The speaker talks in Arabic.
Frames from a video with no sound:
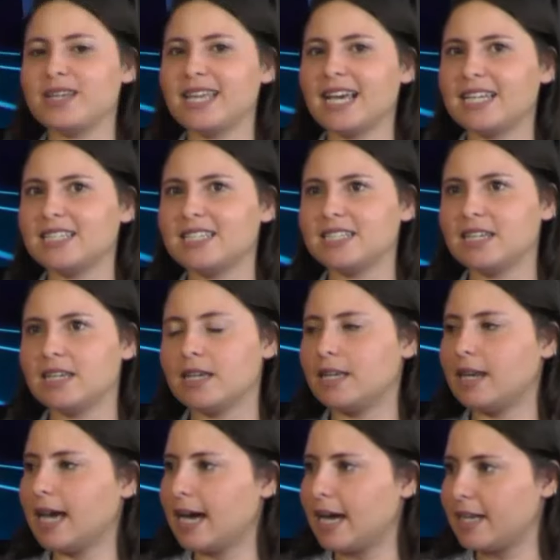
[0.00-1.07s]
يعني
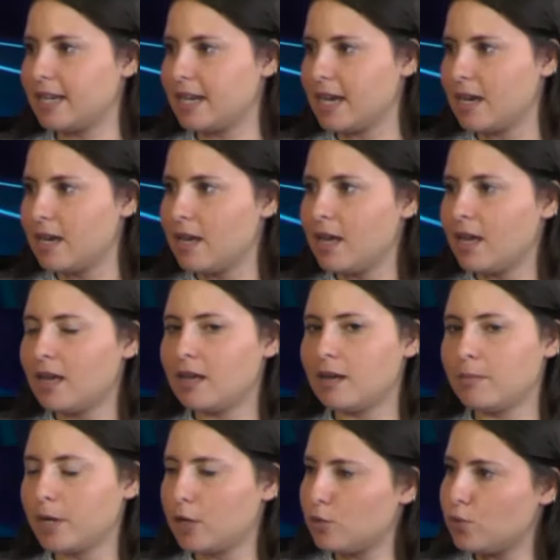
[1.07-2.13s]
العائله آه،
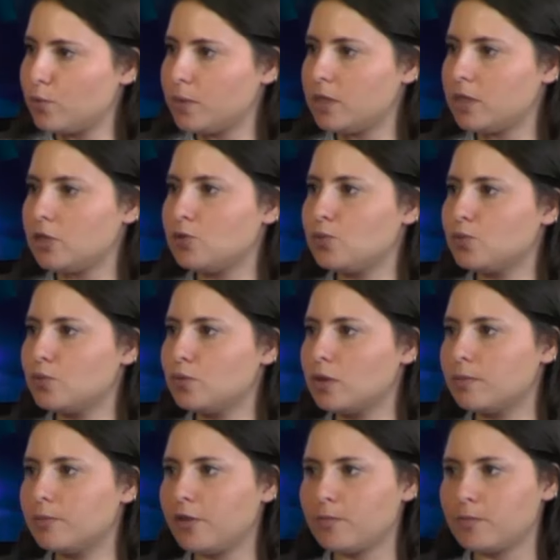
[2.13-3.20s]
مغرومين
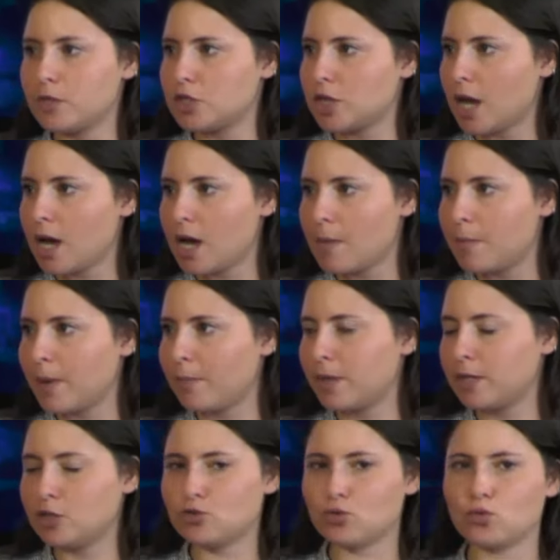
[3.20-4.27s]
وما فماش عام ما
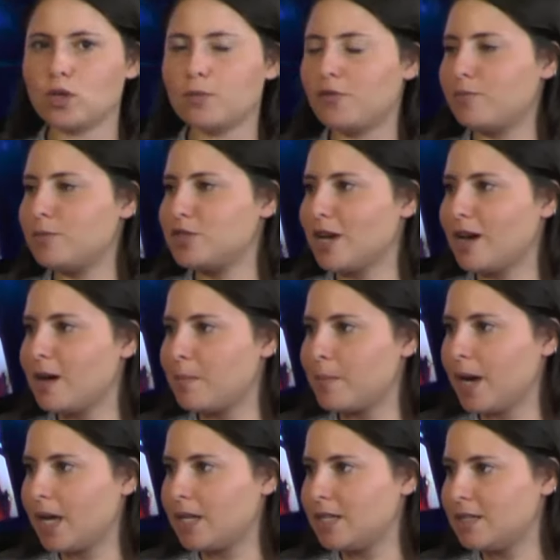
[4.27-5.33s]
عملناش عولة ما فماش عام ما
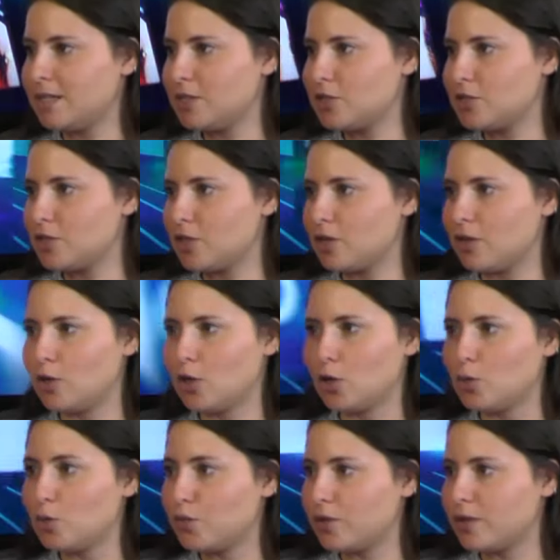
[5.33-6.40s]
حليناش آه،
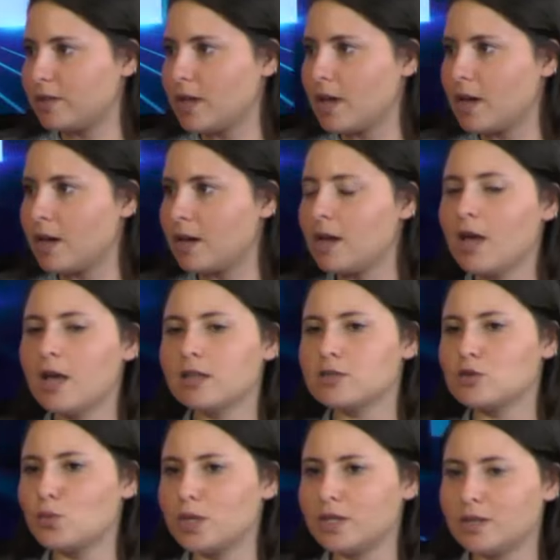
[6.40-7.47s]
الحلوف في الدار
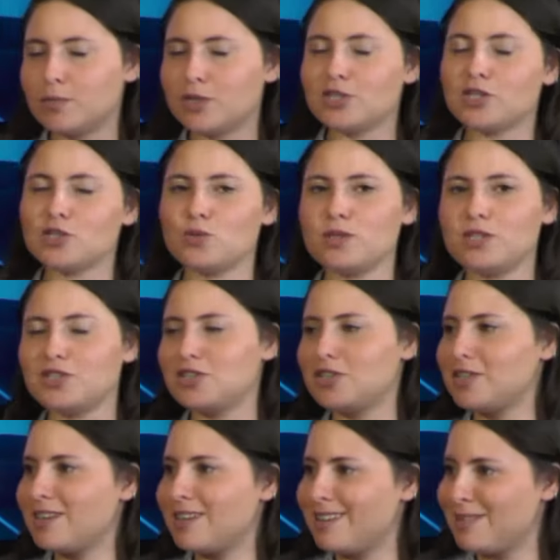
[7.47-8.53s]
سواني ماشية سواني
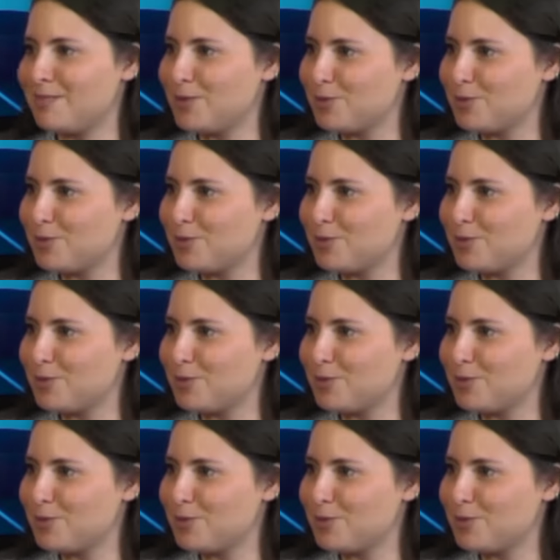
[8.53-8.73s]
جاية من